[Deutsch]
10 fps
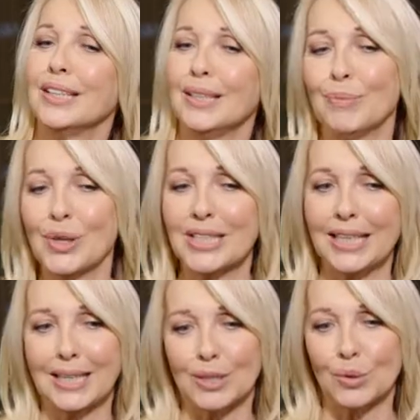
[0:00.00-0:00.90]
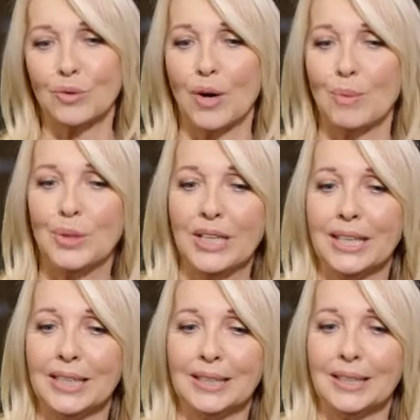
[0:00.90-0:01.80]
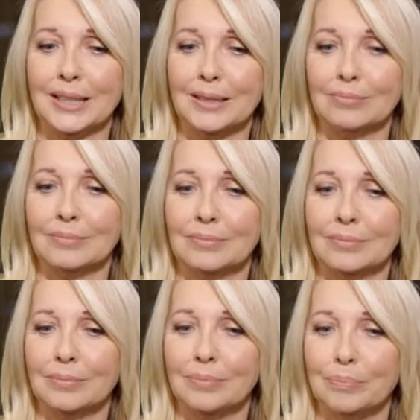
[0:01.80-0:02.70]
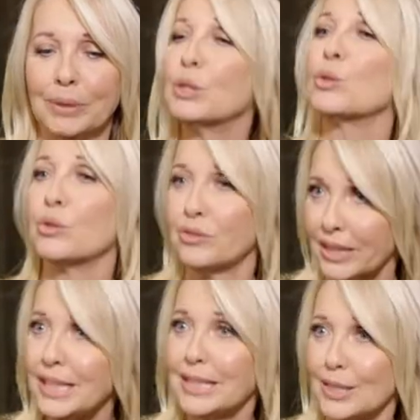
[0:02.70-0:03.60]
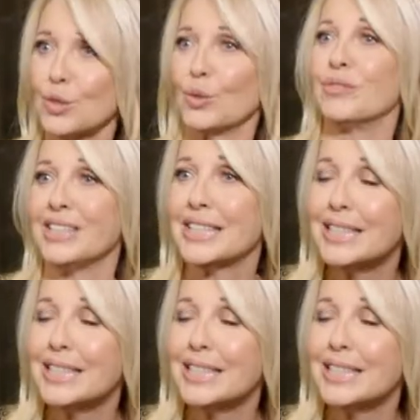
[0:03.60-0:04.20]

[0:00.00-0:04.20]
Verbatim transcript: ich möchte es eher so formulieren, ähm, bist du zufrieden so, wie es